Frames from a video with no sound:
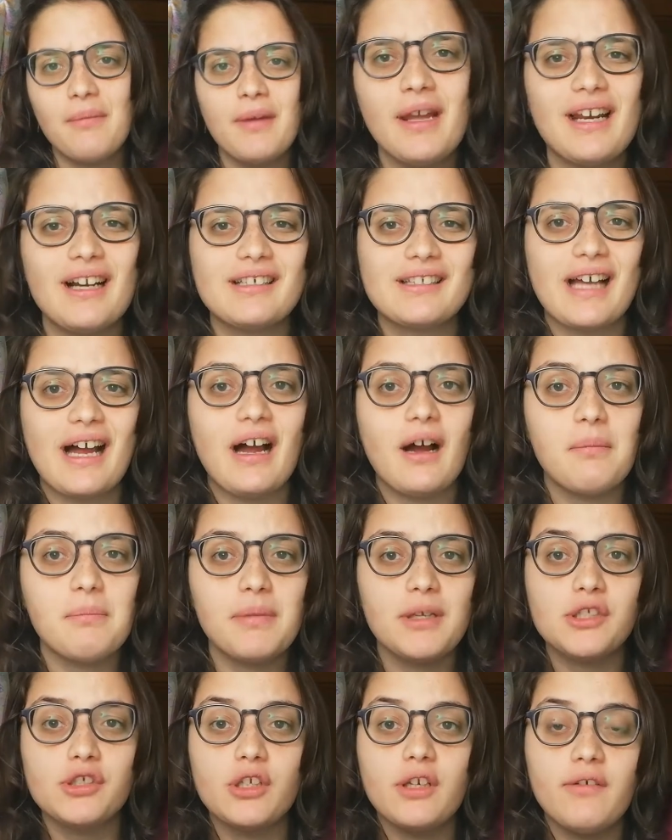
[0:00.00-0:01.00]
ma in realtà
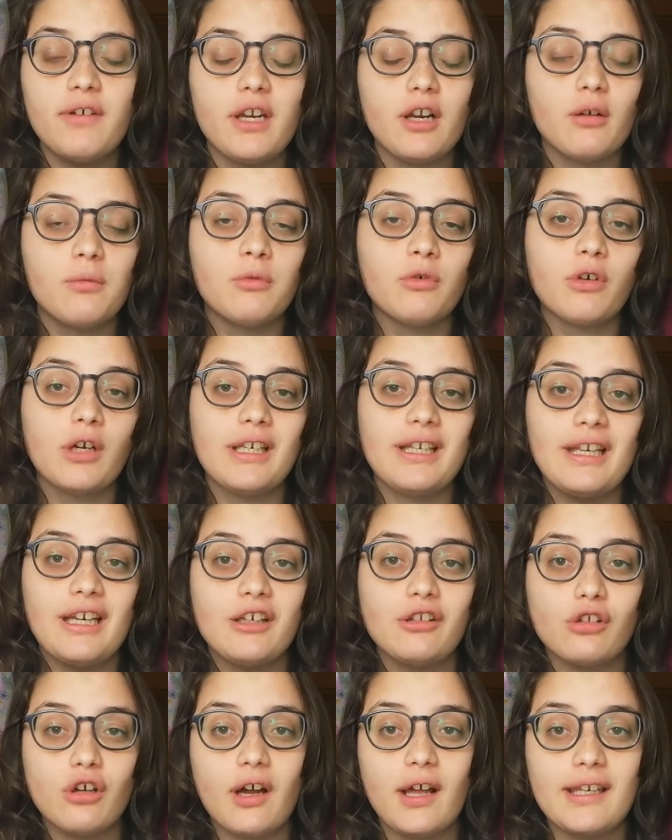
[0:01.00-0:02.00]
penso di avere comunque
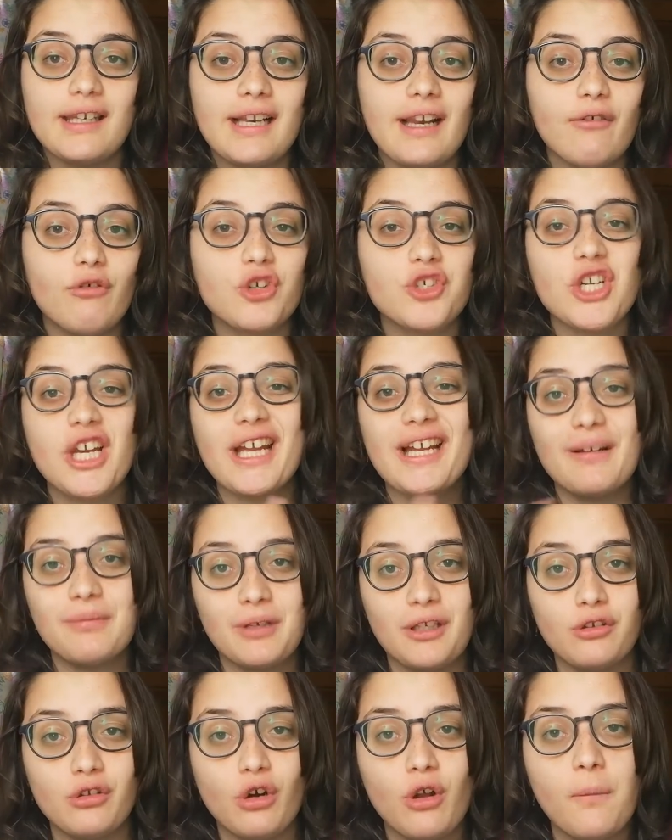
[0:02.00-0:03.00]
diritto a della voce in
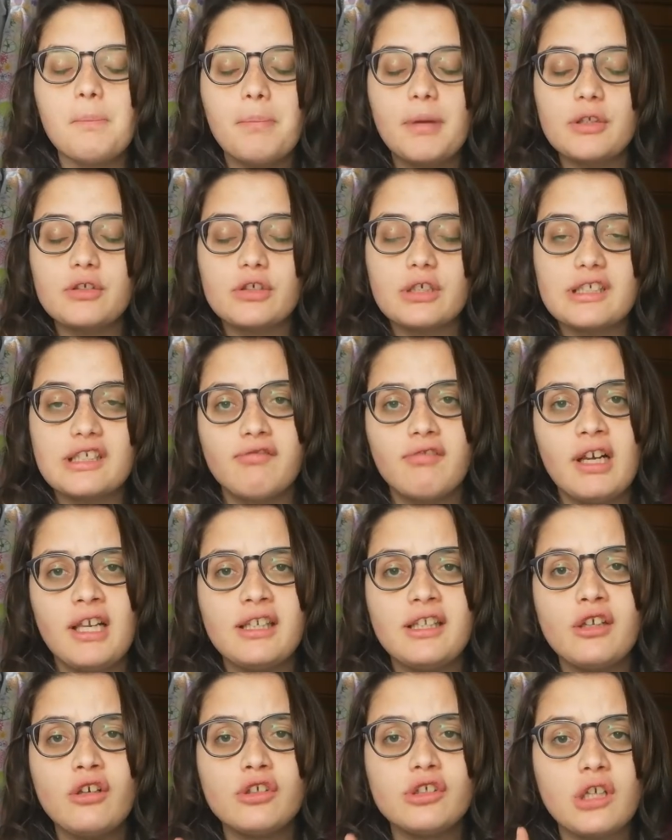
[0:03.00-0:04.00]
capitolo. Penso che San
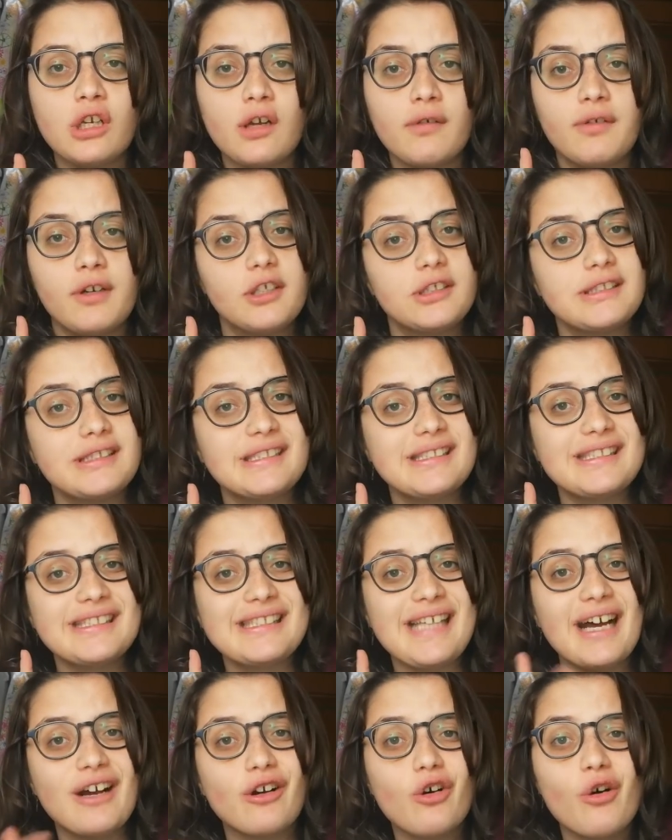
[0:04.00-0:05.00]
Valentino sia una
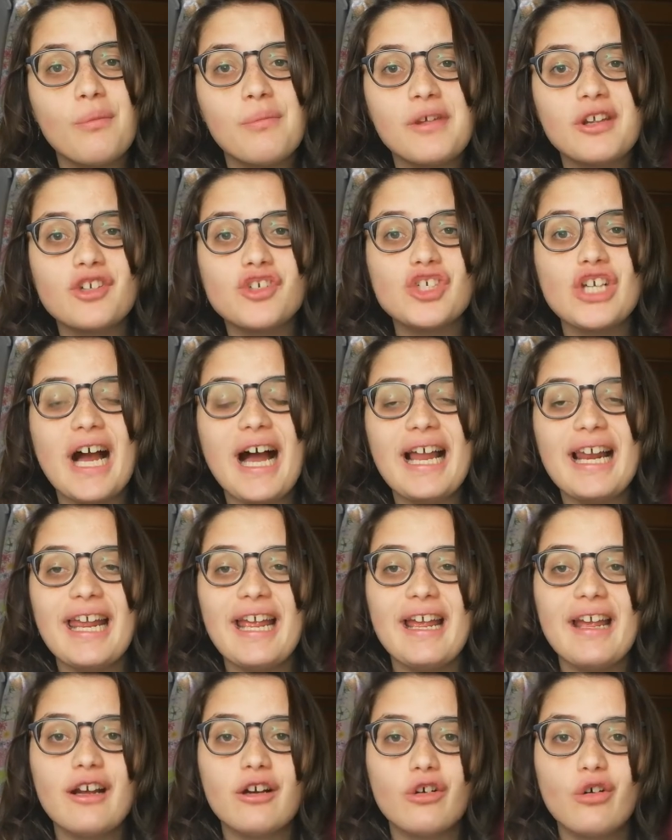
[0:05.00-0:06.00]
festa
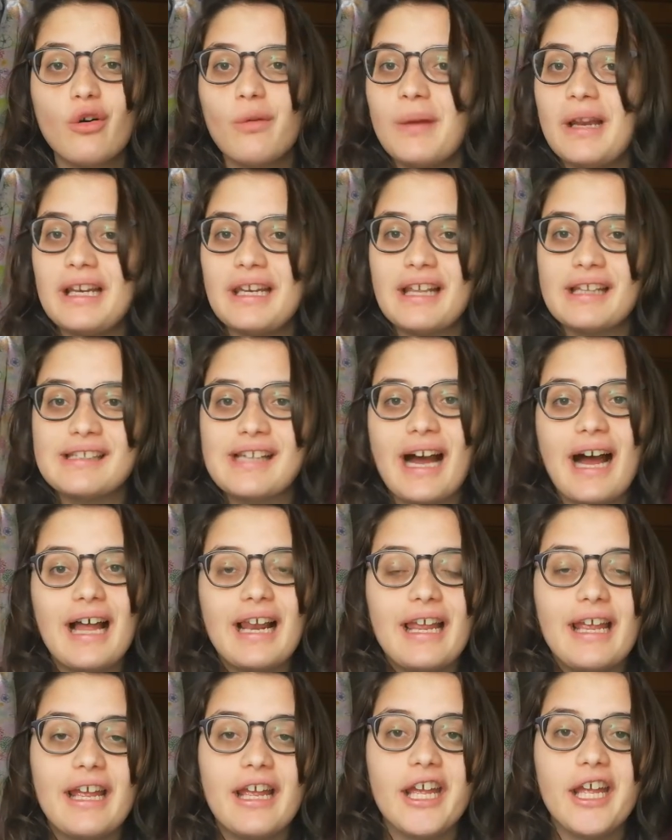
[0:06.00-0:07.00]
commerciale come il
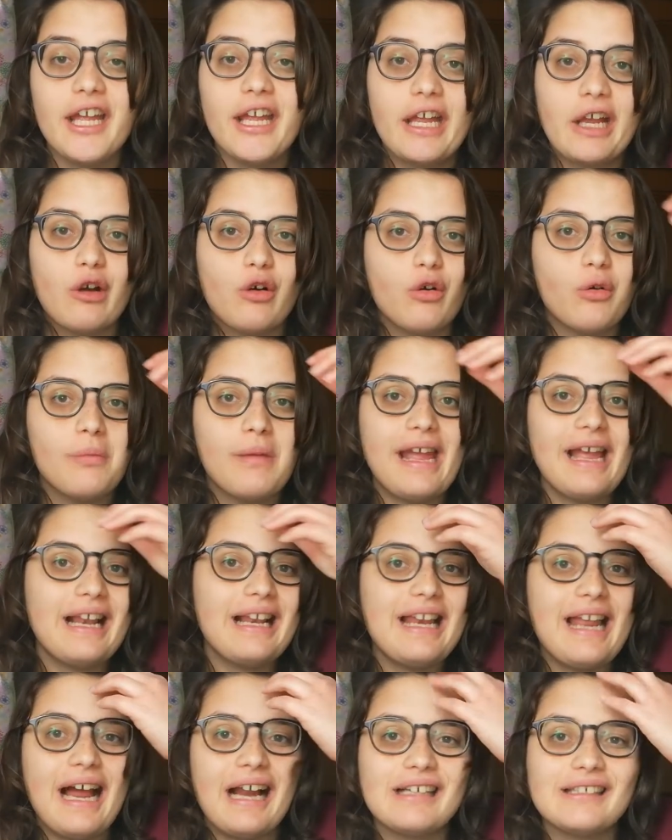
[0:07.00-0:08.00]
Natale e come
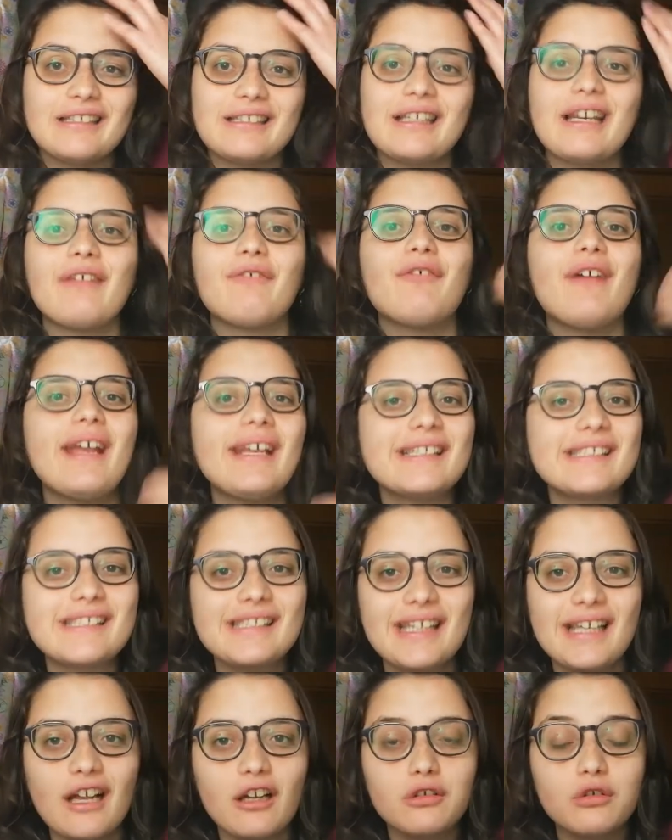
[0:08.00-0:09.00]
le altre
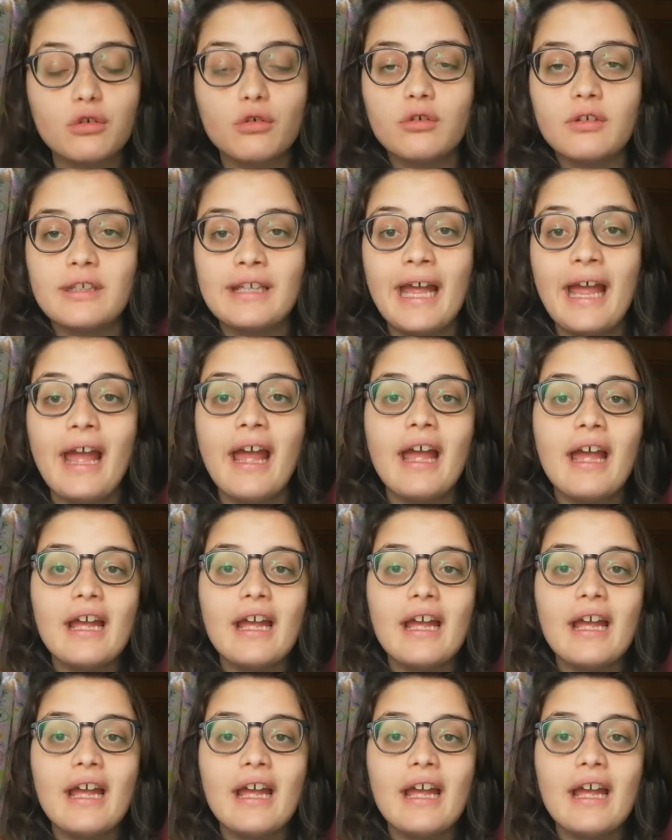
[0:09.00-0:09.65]
feste d'altronde